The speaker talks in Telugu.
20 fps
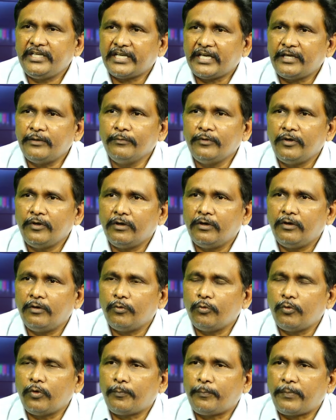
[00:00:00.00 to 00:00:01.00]
టైంలో
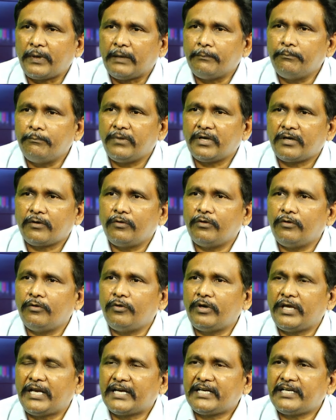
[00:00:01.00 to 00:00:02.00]
ఓ ప్లంబరు
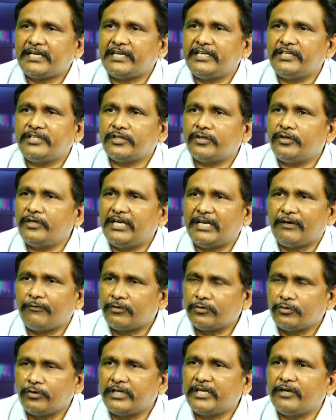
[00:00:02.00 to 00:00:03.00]
ఎలక్ట్రీషియన్ వీళ్ళు
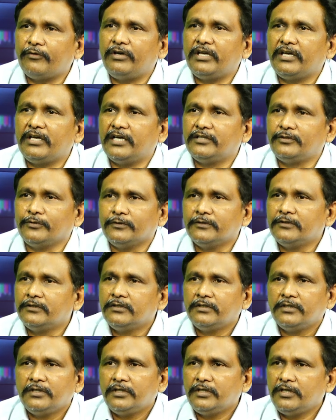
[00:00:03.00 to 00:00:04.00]
ఎవరు దొరికేవాళ్ళు కాదు
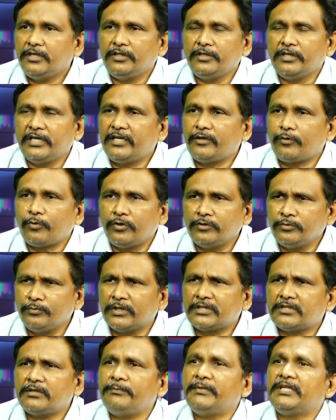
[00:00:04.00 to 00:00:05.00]
ఎందుకంటే రోజు
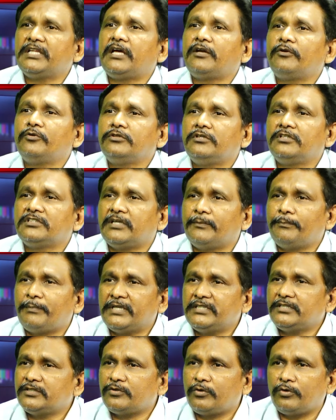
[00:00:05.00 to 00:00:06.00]
మొత్తం మీద ఆ రోజుల్లో
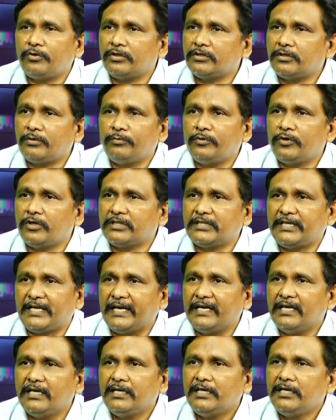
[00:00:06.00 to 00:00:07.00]
సంపాదించింది రెండు వందలు మూడు వందలే
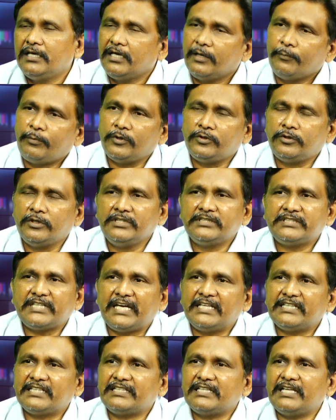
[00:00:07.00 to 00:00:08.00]
పొద్దున
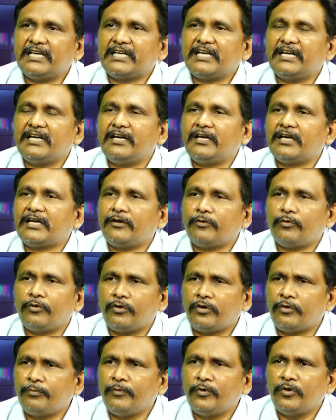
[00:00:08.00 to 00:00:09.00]
సాయంత్రం దాకా అక్కడ
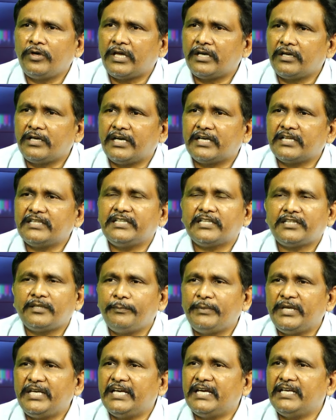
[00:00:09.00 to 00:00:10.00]
మూడు నాలుగు గంటల చేత
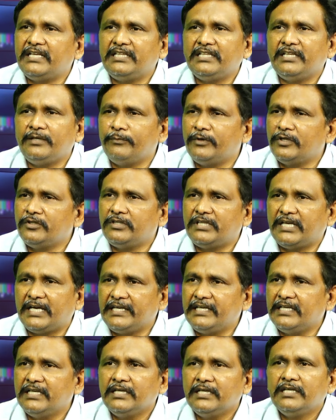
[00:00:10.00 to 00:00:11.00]
బిర్యానీలు తిని మందు
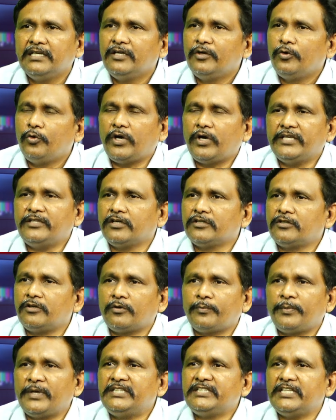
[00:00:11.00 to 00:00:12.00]
తాగి ఐదు వందల
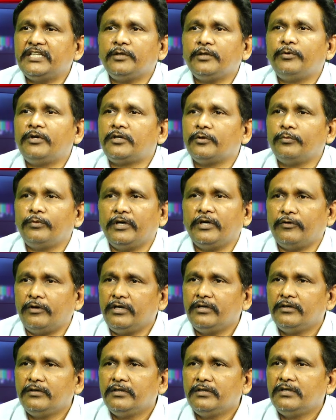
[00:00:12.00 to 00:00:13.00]
రూపాయలు చేతికి కొట్టుకుపోయేవాడు
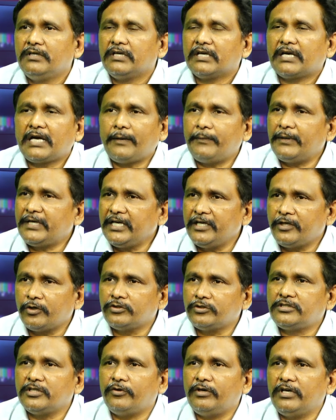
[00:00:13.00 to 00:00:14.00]
కాబట్టి ఇటు
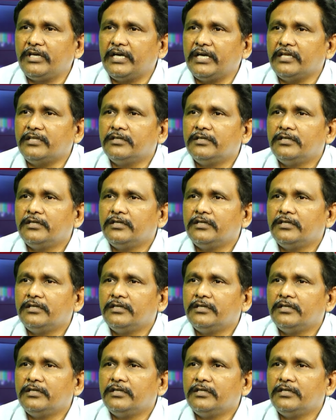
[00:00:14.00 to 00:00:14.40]
వచ్చేవాళ్ళు కాదు